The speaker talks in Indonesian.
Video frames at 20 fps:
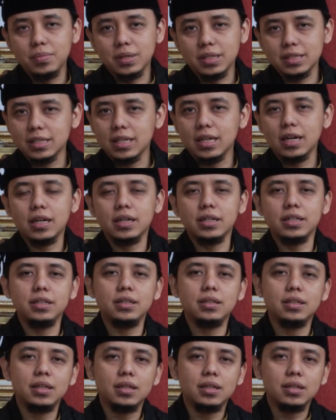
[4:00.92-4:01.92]
bersarang
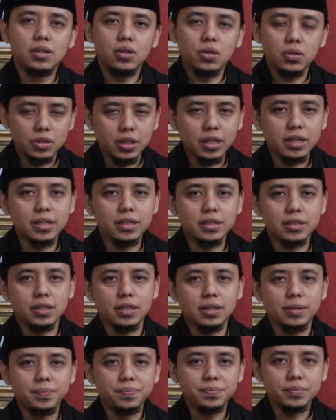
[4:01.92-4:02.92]
di otak
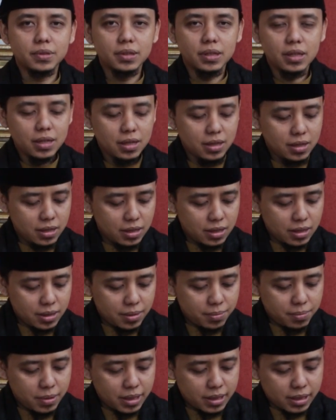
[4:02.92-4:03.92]
kita.
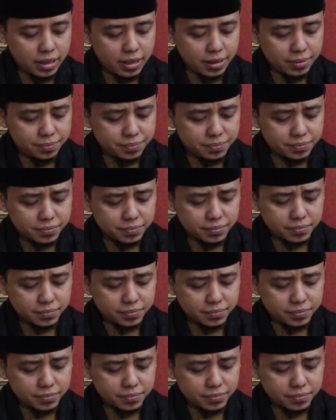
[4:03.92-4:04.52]
Maka